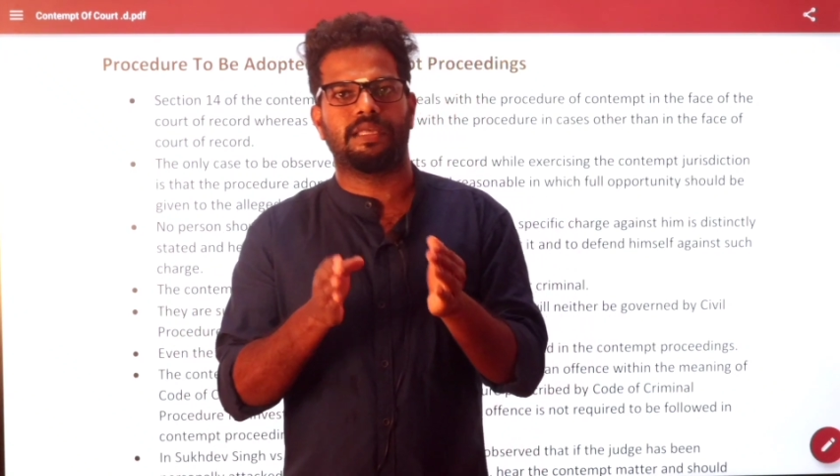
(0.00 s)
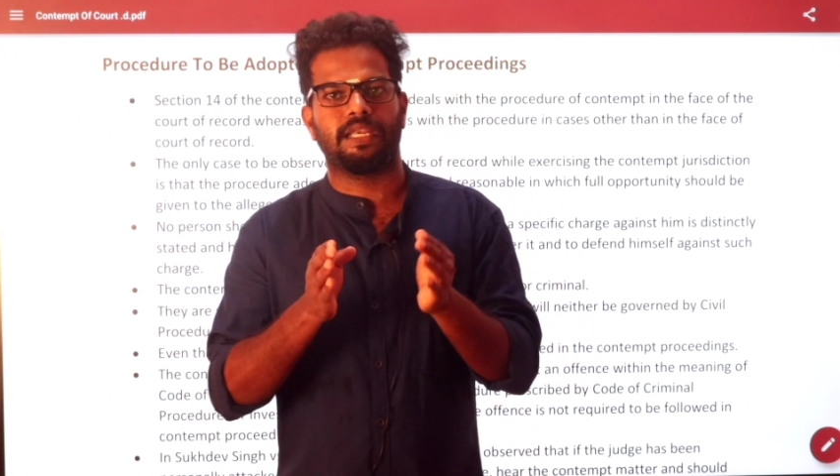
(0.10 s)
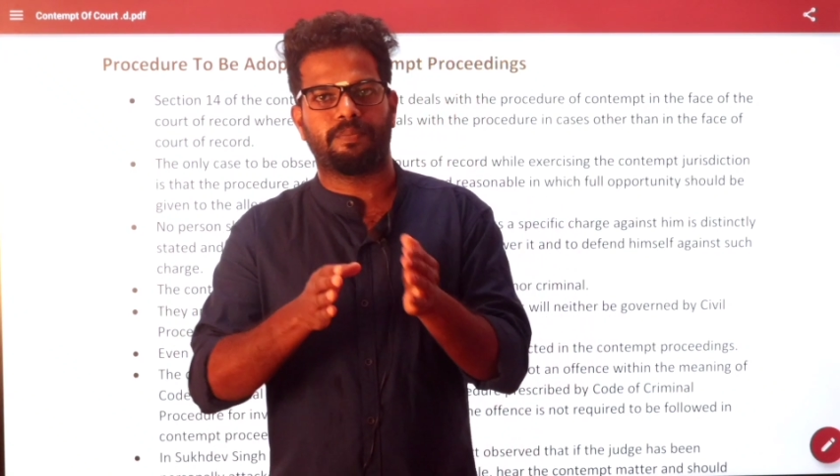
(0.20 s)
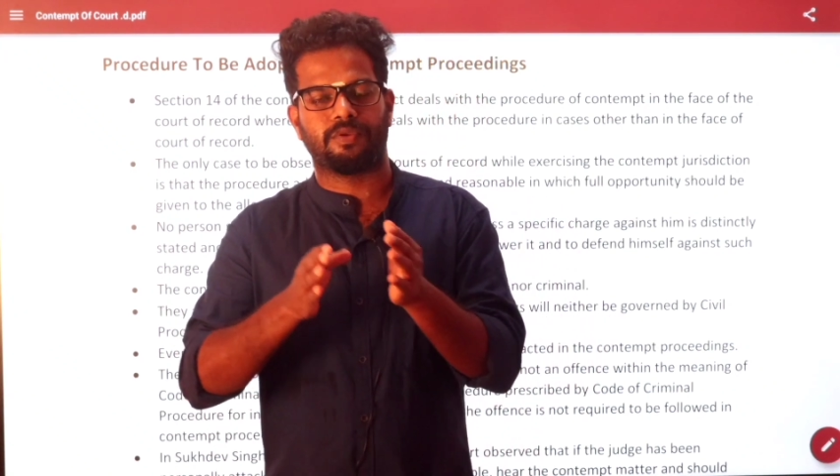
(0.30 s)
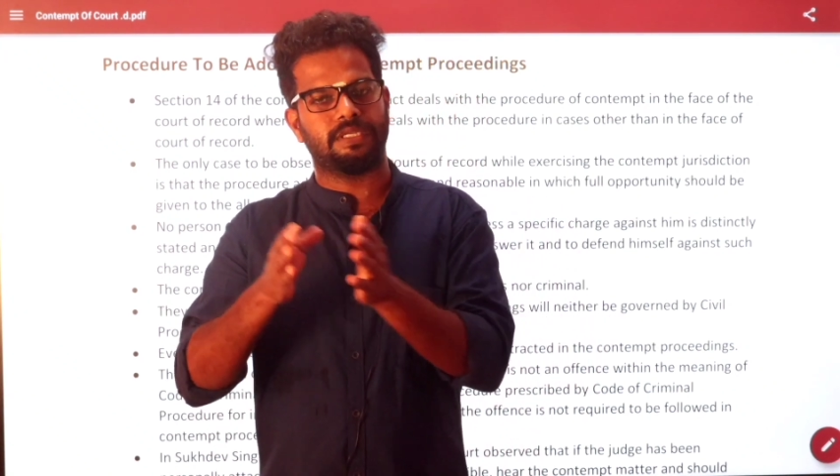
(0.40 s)

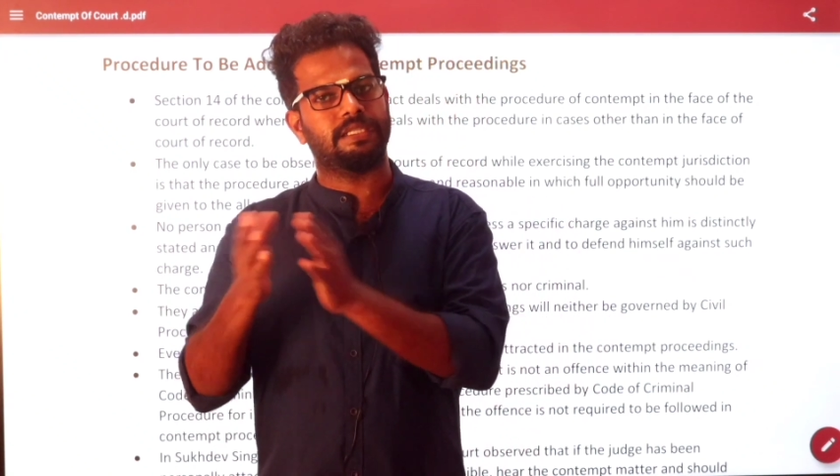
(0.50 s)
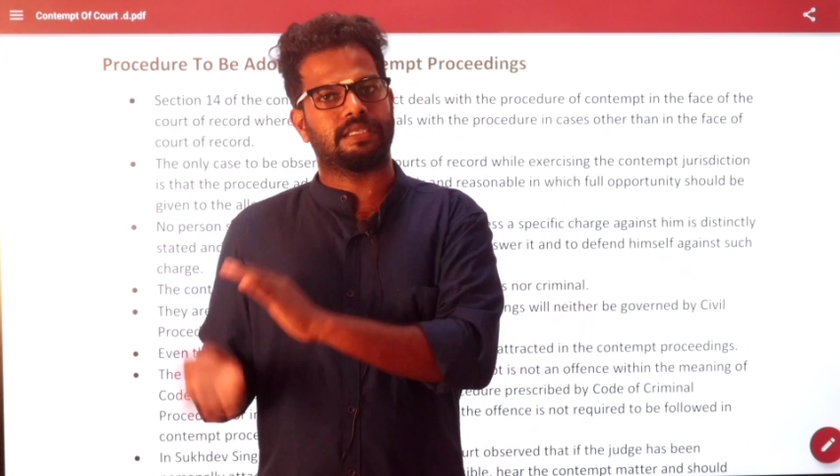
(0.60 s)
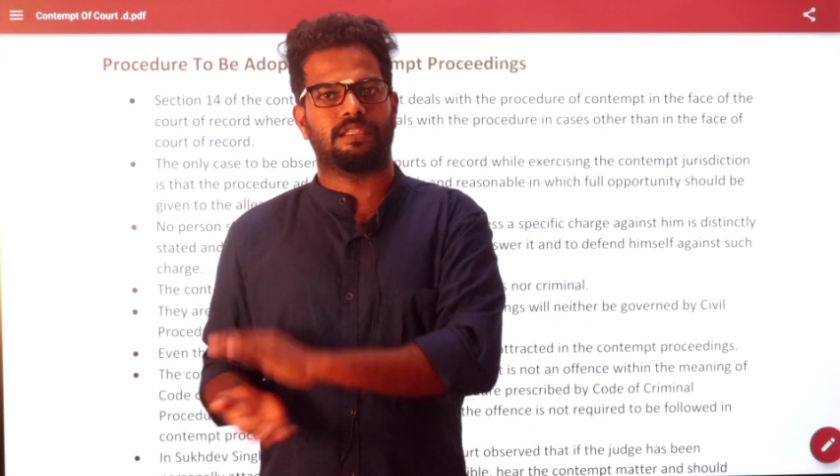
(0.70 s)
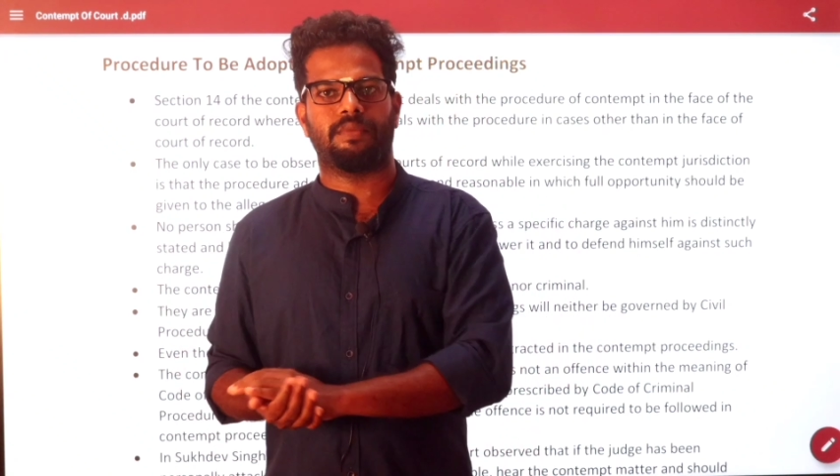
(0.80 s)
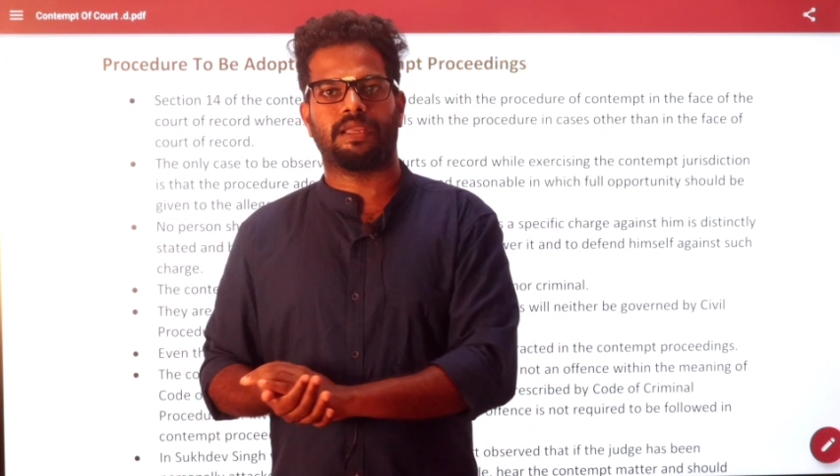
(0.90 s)
தனி
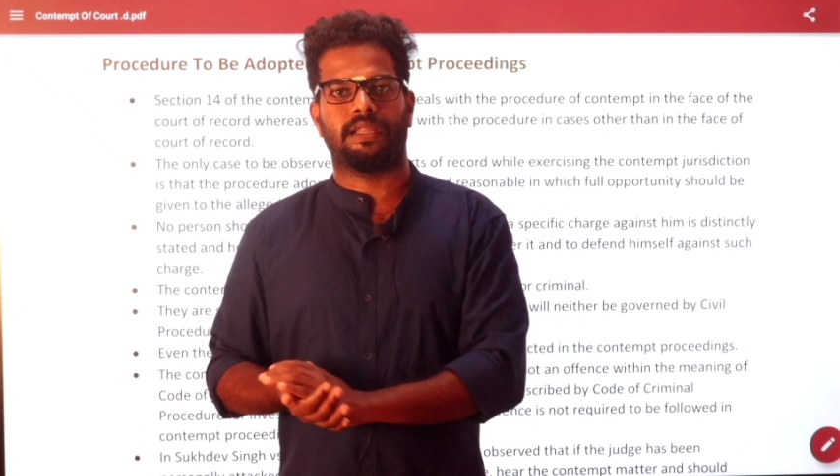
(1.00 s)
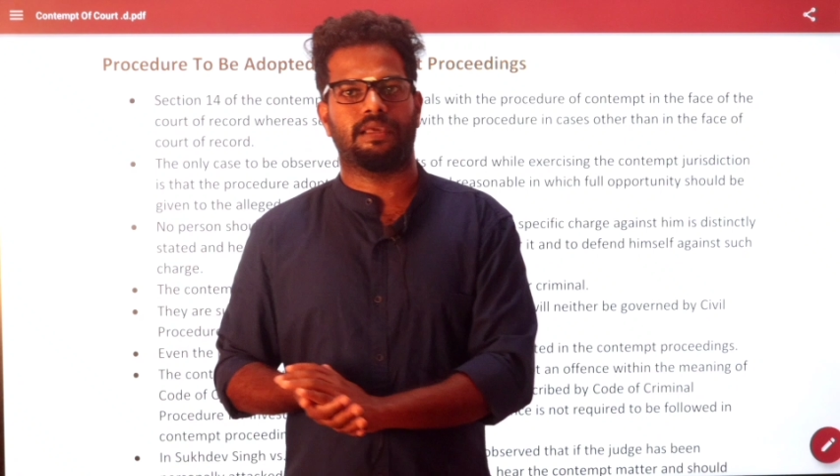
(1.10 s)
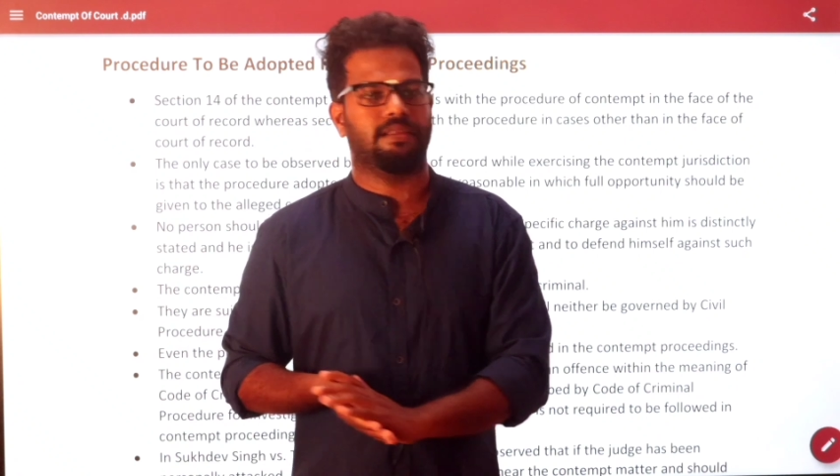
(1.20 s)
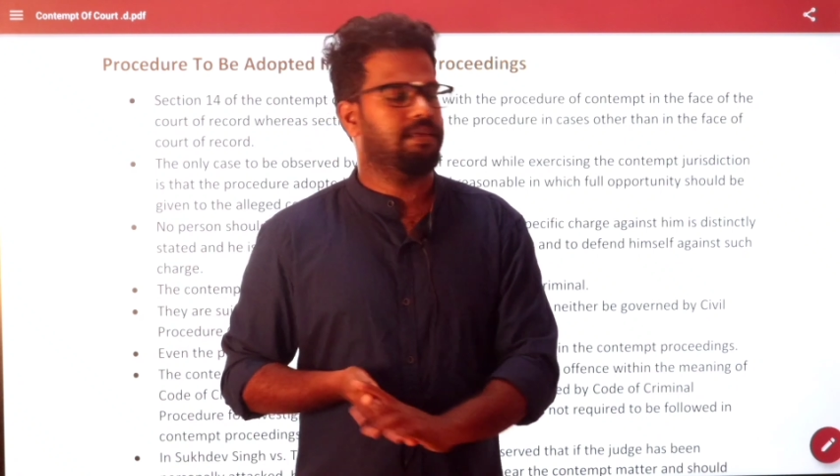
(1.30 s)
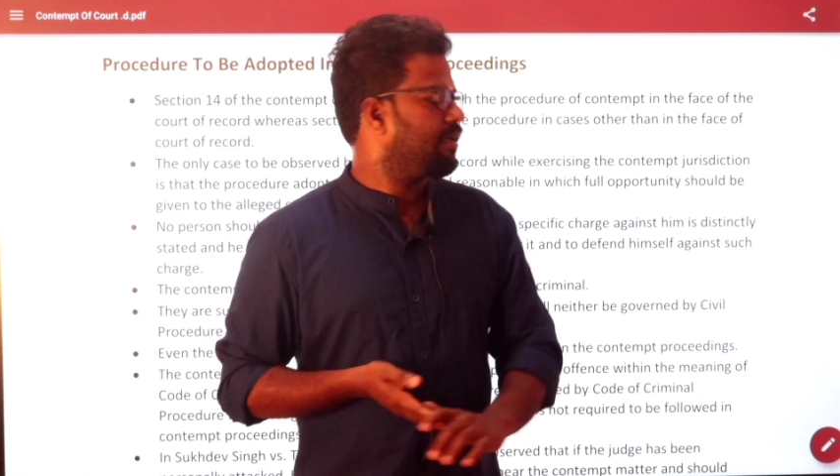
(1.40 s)
ப்ரொசீடிங்ஸ் எதுவுமே
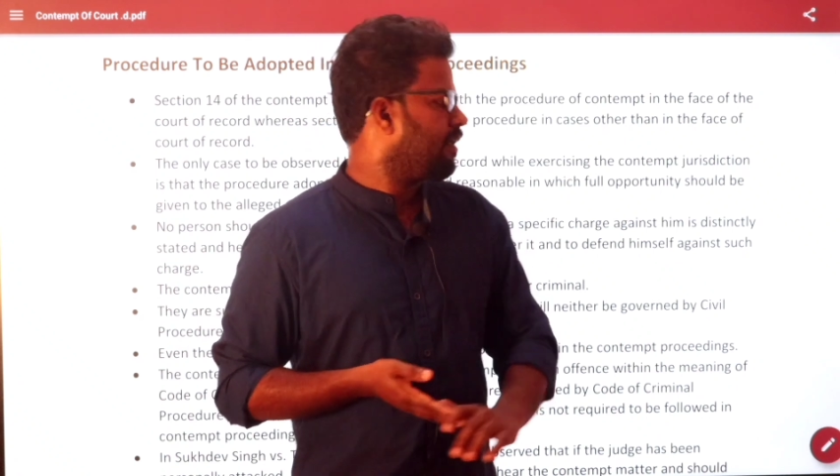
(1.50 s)
கிடையாது